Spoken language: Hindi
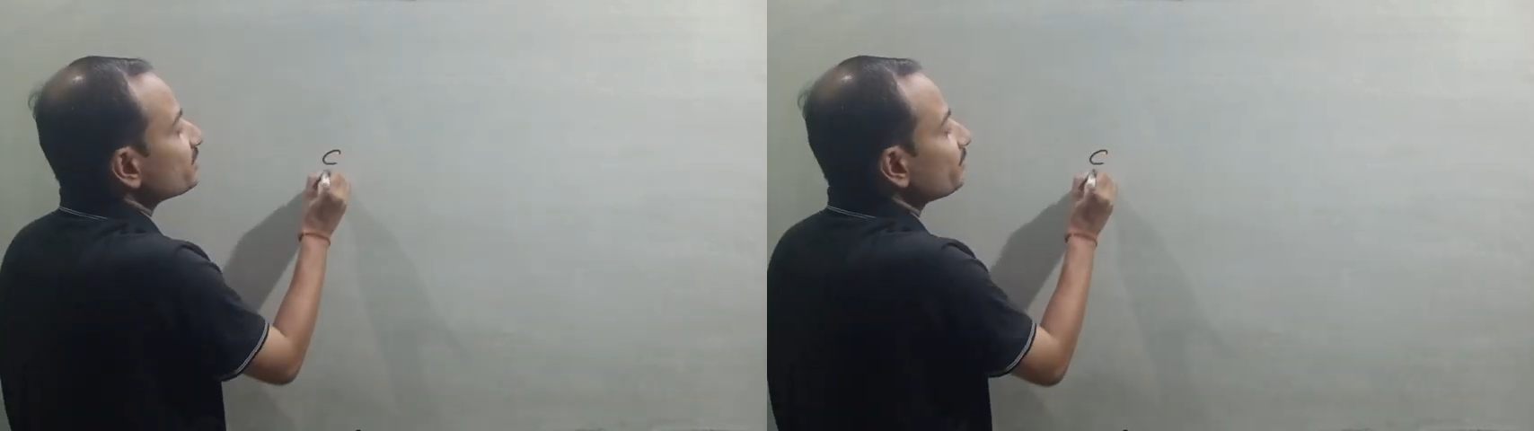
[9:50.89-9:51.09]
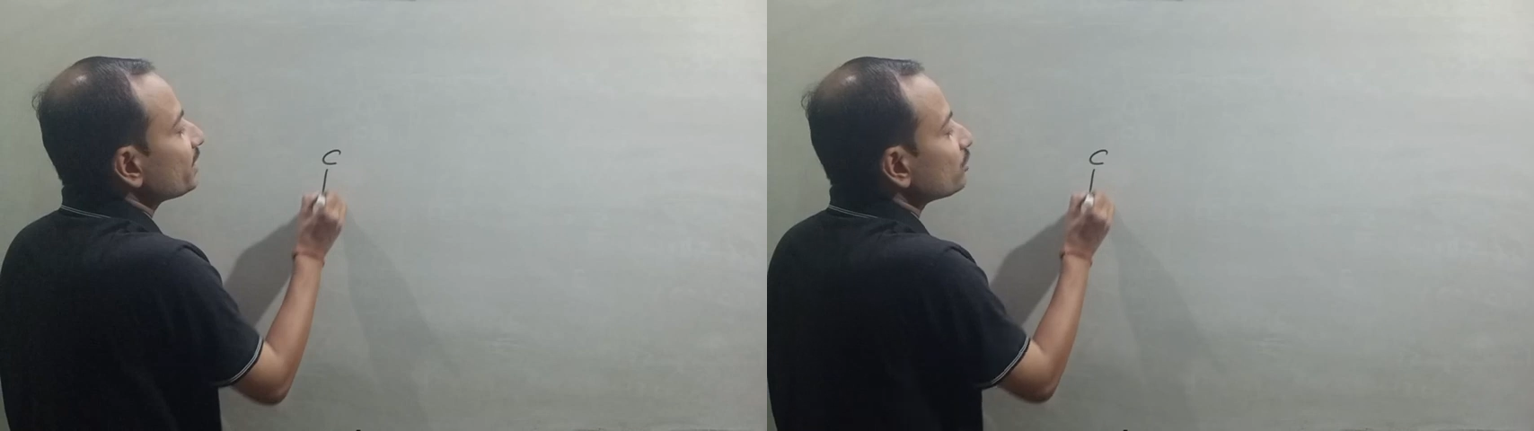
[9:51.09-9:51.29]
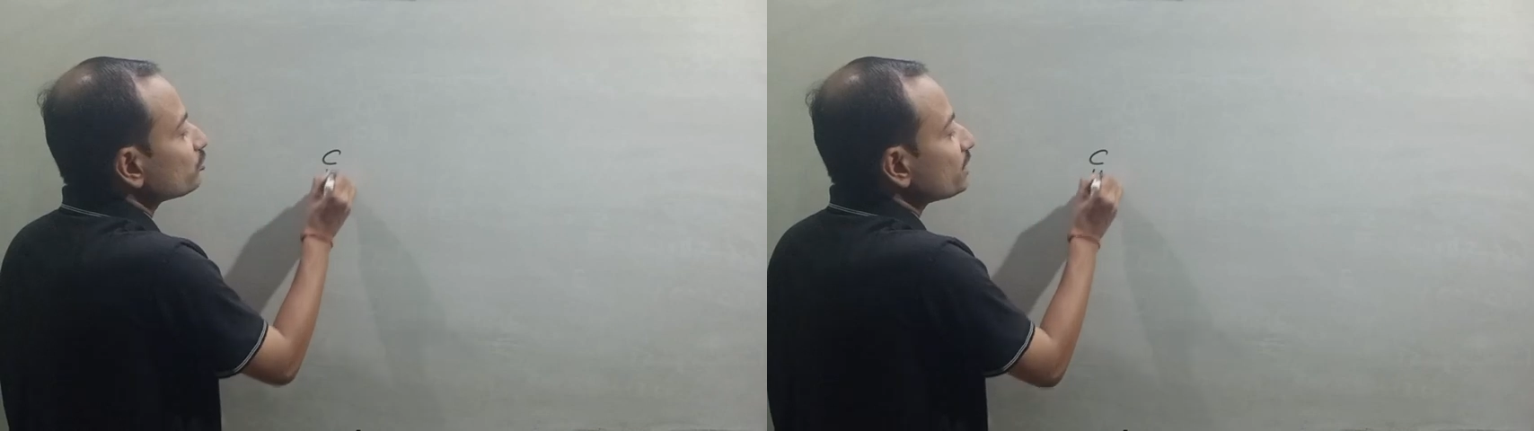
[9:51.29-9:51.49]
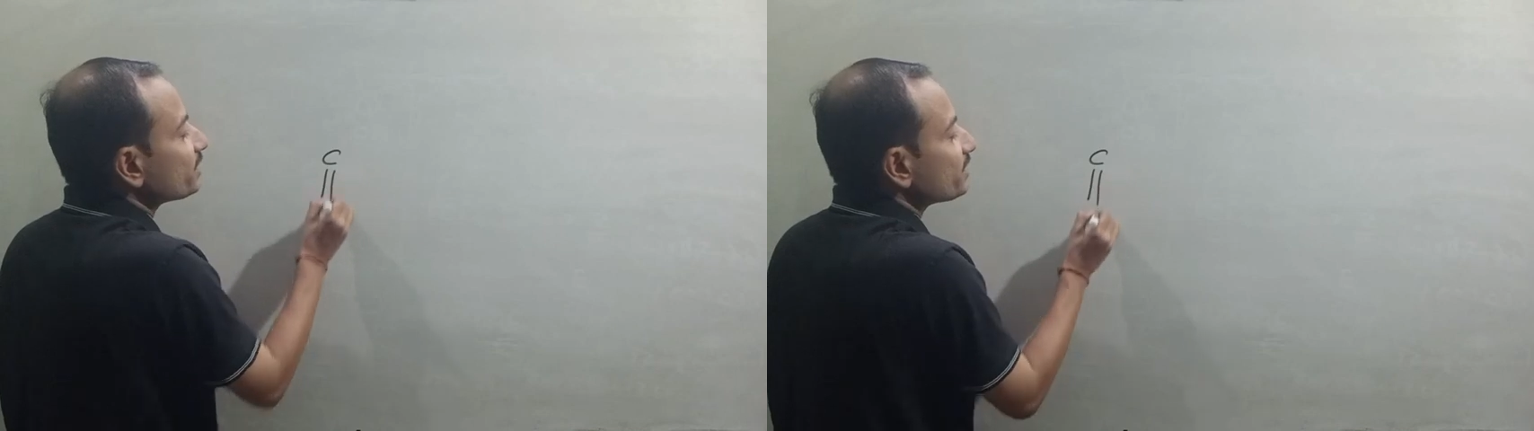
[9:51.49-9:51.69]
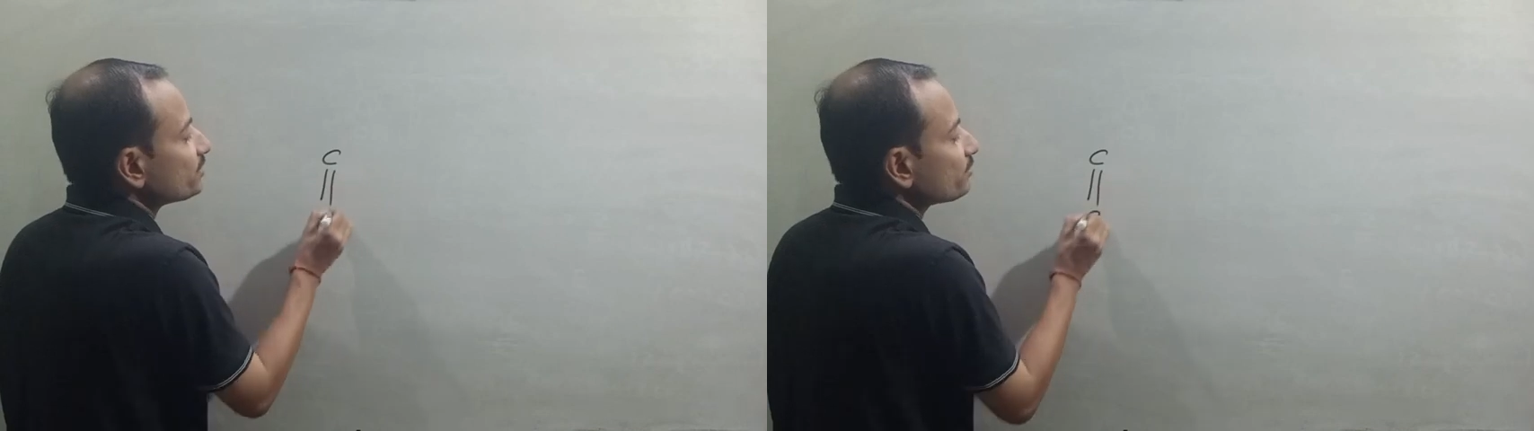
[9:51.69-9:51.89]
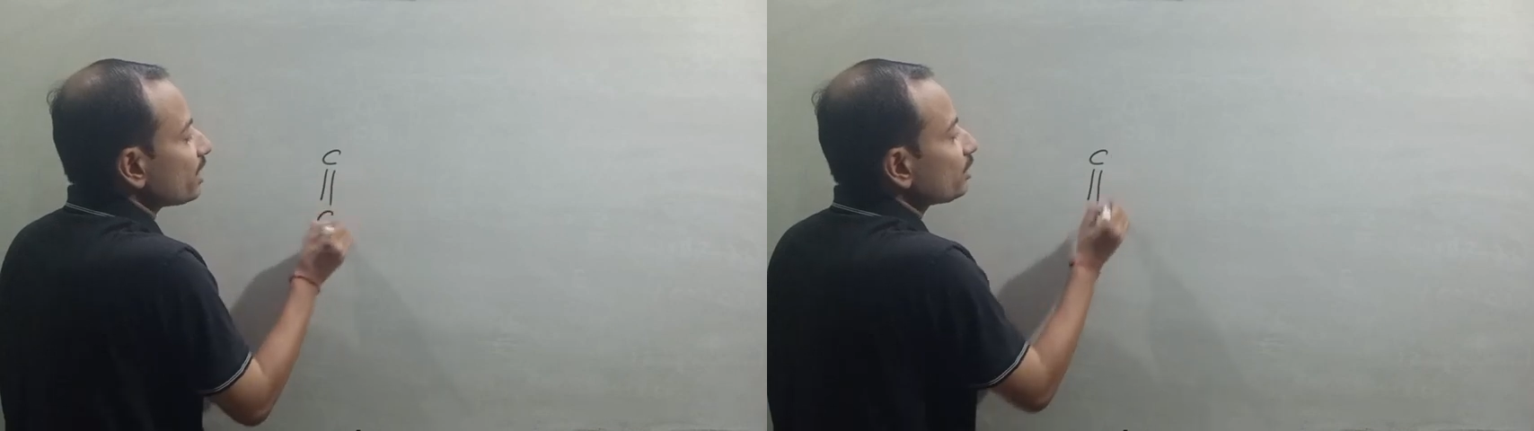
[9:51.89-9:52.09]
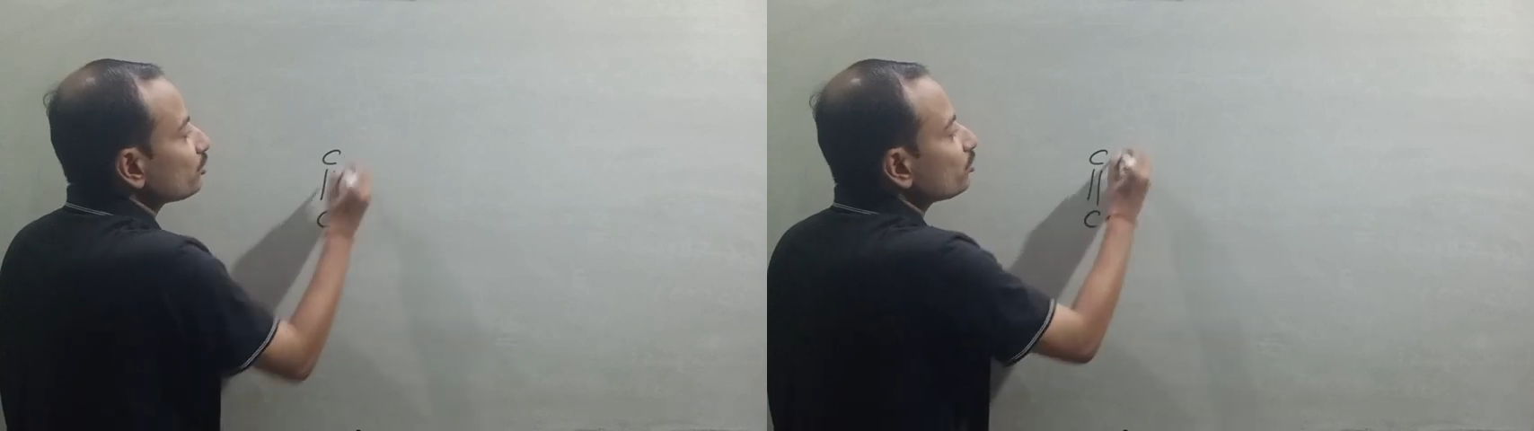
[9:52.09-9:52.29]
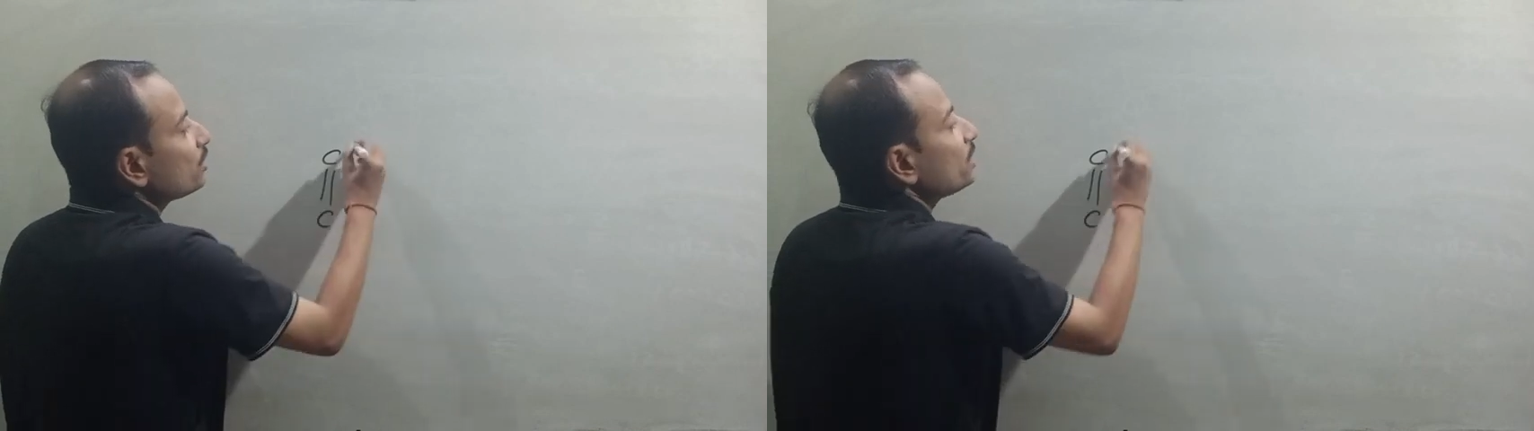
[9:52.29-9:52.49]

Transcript: सिमिलर हो जाए जैसे मान लो